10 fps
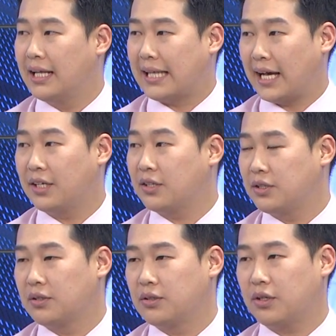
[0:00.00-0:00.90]
당연
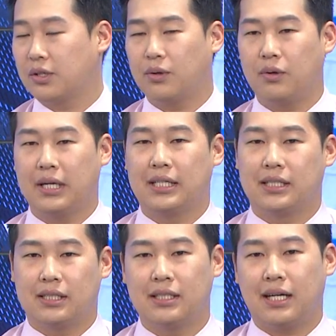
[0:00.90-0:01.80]
전석이고
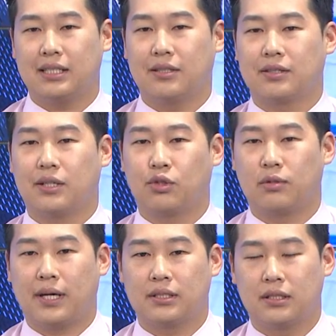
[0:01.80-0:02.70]
지금까지
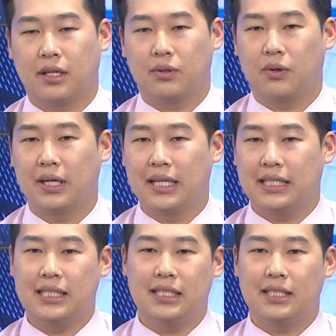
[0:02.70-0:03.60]
역사적으로 봤을 때도
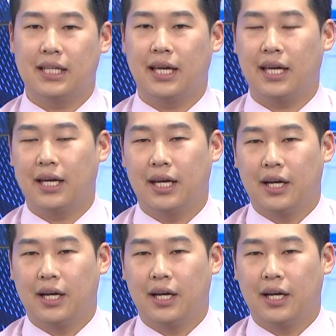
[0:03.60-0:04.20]
이 시기에